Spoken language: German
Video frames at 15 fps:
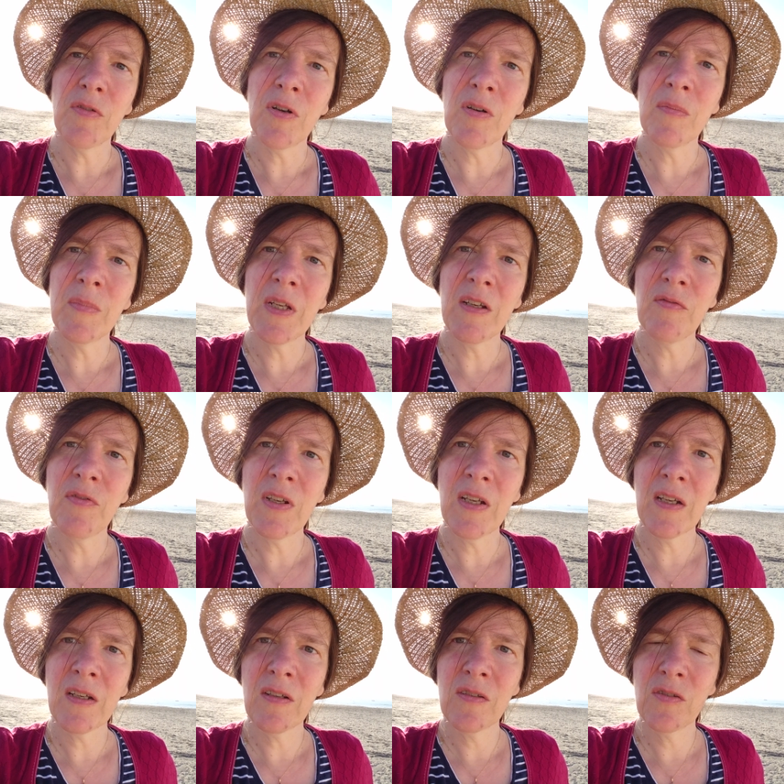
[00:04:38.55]
warum der
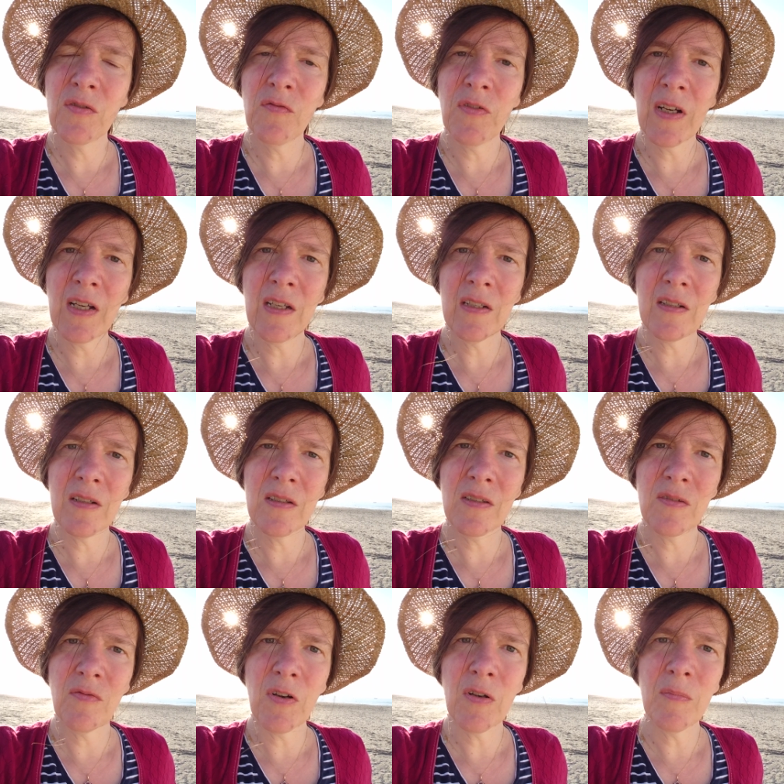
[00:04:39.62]
Weg so weit
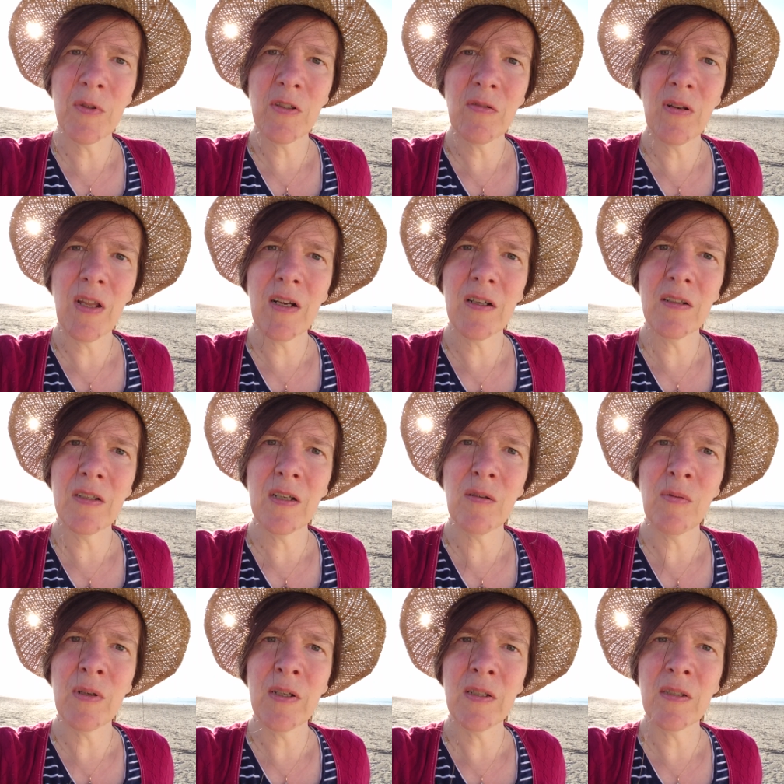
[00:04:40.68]
ist, warum es so lange
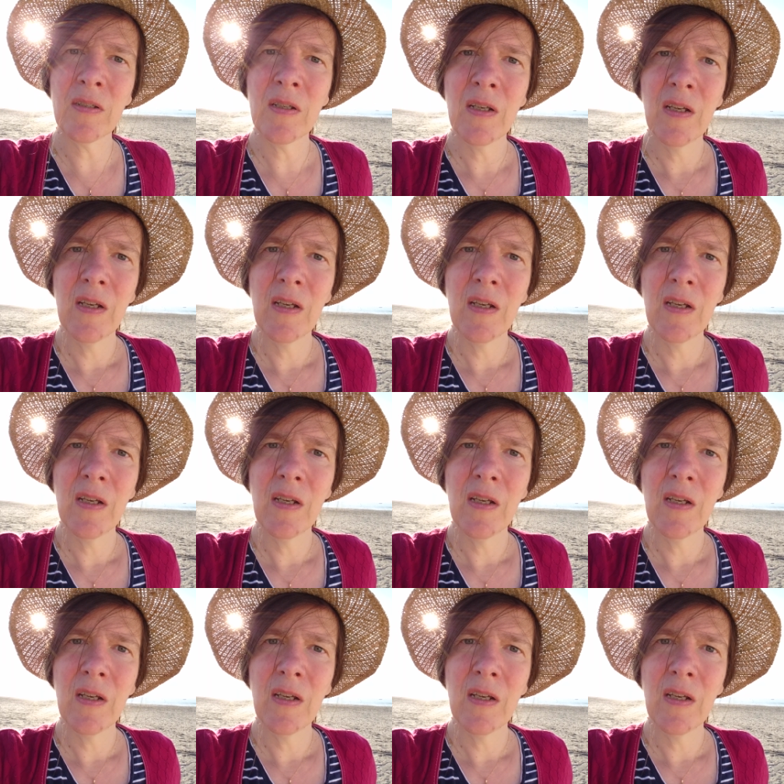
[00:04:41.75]
dauert.